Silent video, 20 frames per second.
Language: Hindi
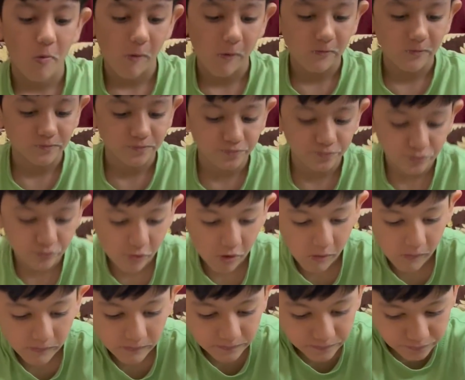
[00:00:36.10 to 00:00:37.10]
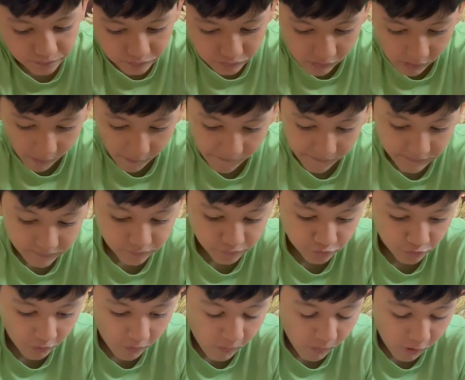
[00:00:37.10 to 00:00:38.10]
में पनीर है कैसा हो रहा है गोल्डी
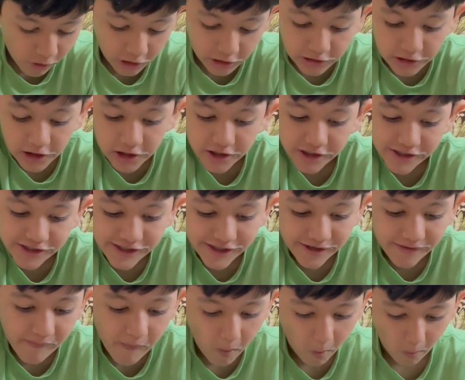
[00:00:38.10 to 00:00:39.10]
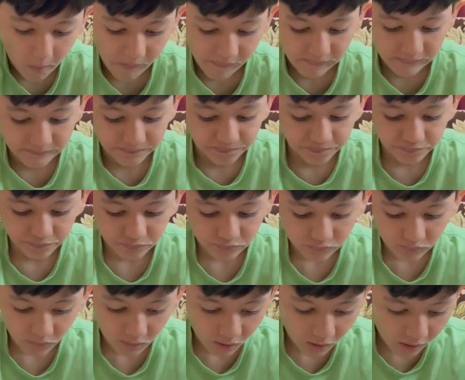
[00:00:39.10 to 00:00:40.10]
बहुत टेस्टी हर चीज से दाढ़ी
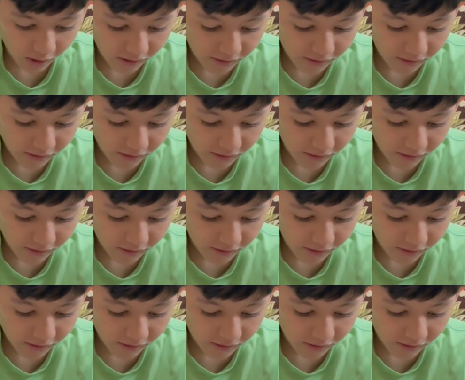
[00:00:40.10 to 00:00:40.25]
बना लेता है